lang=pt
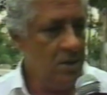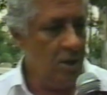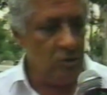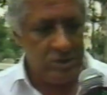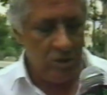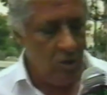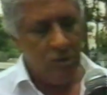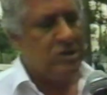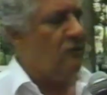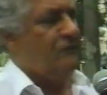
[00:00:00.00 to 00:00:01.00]
Eu não sou, eu
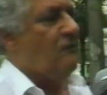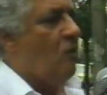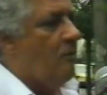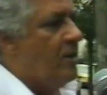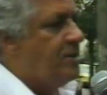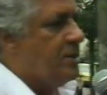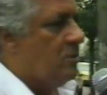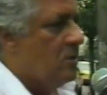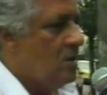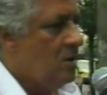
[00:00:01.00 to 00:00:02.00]
não sou a favor
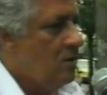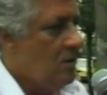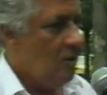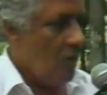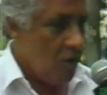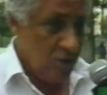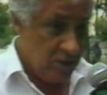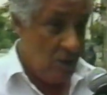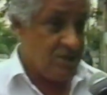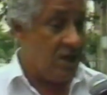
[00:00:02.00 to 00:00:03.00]
bandido.
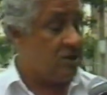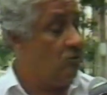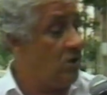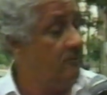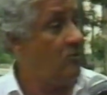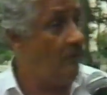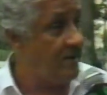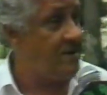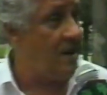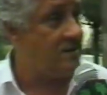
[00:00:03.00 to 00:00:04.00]
Se eu achasse que o crime
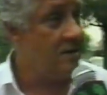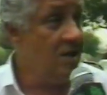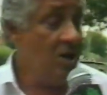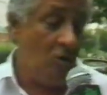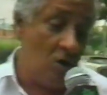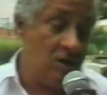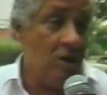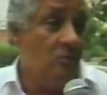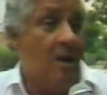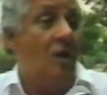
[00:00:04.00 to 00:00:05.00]
compensasse, eu hoje
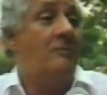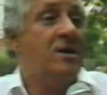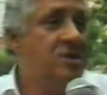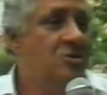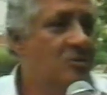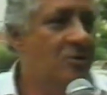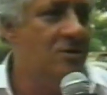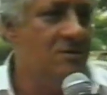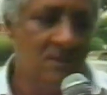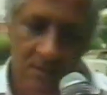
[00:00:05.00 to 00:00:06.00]
era o maior bandido do
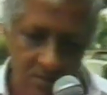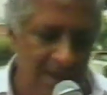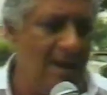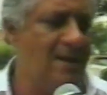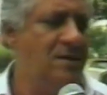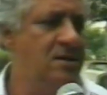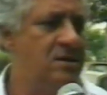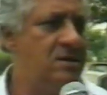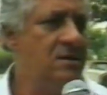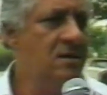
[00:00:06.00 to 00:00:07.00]
mundo. Não tem nada disso,
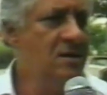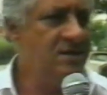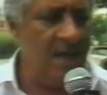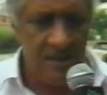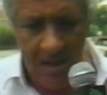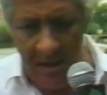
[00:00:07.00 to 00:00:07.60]
certo?